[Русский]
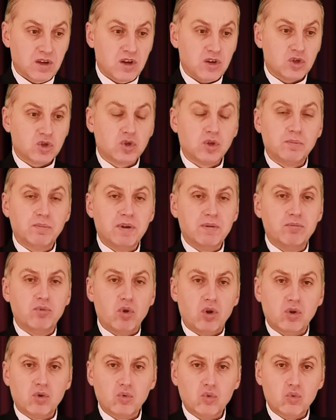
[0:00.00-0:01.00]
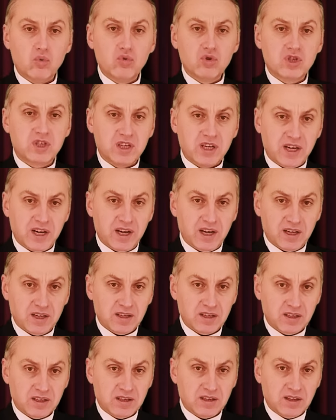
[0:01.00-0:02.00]
чтобы мог
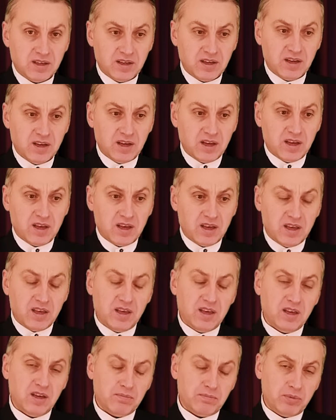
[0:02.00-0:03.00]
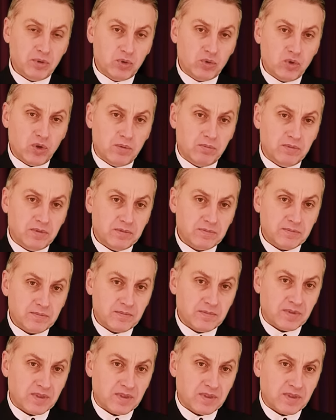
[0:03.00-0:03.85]
уже и путем